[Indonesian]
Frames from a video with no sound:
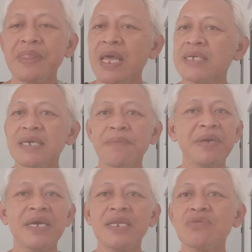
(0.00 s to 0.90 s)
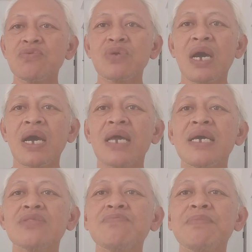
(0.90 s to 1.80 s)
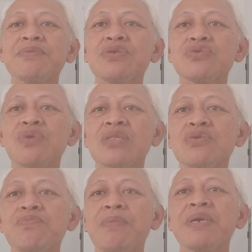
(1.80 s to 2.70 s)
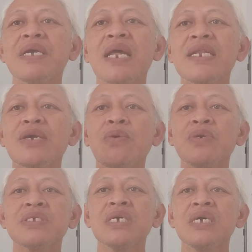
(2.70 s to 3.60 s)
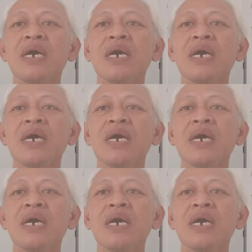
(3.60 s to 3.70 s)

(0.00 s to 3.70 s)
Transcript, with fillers: Nah, saya pikir itu kurang karena itu membentuk suatu pemikiran egois,